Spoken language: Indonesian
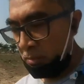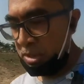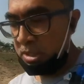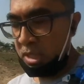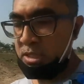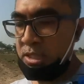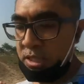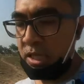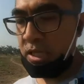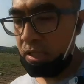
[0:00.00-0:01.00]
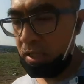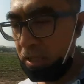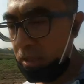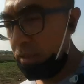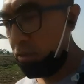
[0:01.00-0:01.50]
bisa sinyal
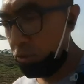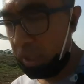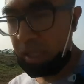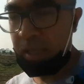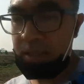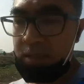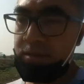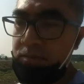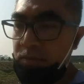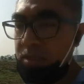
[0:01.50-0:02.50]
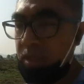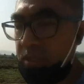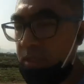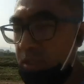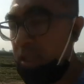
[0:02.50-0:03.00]
suara, bisa
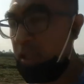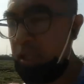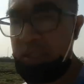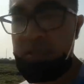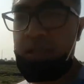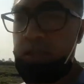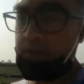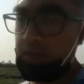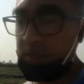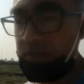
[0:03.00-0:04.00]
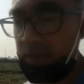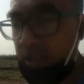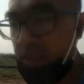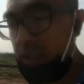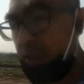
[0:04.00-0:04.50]
sinyal listrik gitu ya.
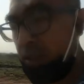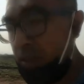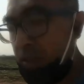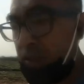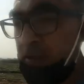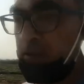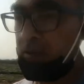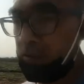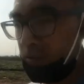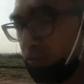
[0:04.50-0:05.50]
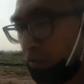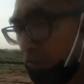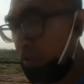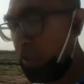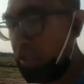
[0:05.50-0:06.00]
Untuk
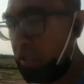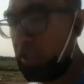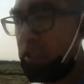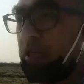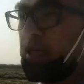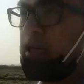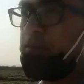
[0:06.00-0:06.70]
kemudian kita tangkap